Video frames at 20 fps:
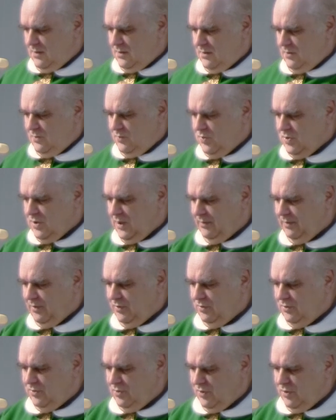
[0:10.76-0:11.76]
Un
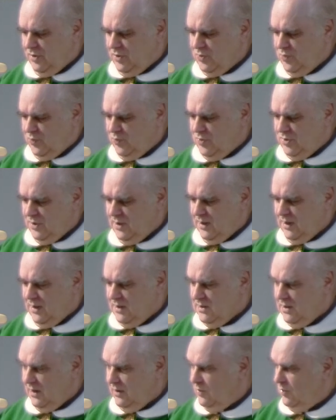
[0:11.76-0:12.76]
sábado entró Jesús en
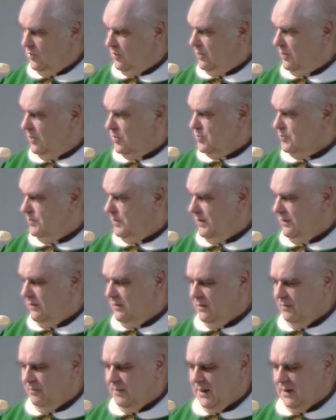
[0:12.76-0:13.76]
casa de uno de los
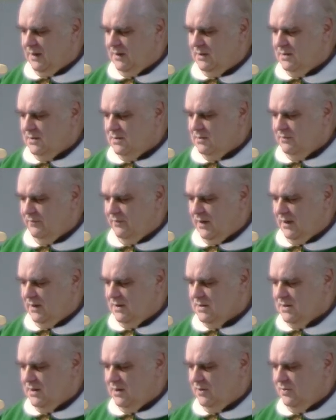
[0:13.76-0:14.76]
principales
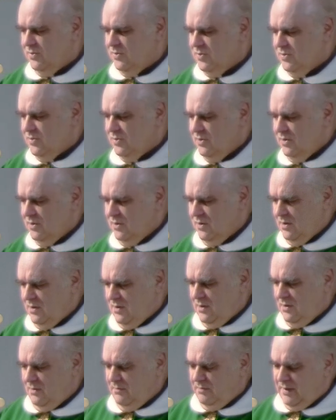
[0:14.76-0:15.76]
fariseos
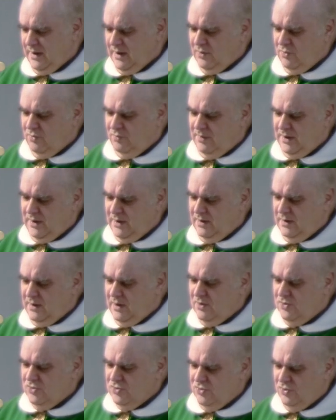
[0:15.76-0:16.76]
para comer y
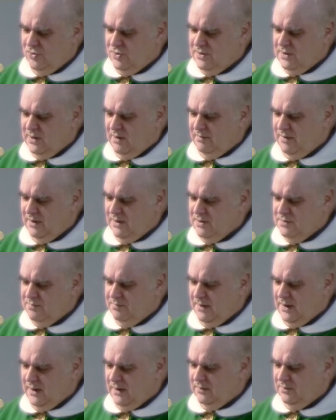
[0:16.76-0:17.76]
ellos lo estaban
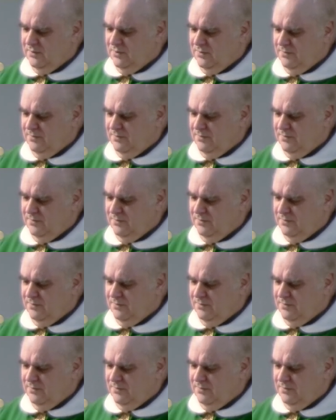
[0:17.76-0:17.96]
espiando.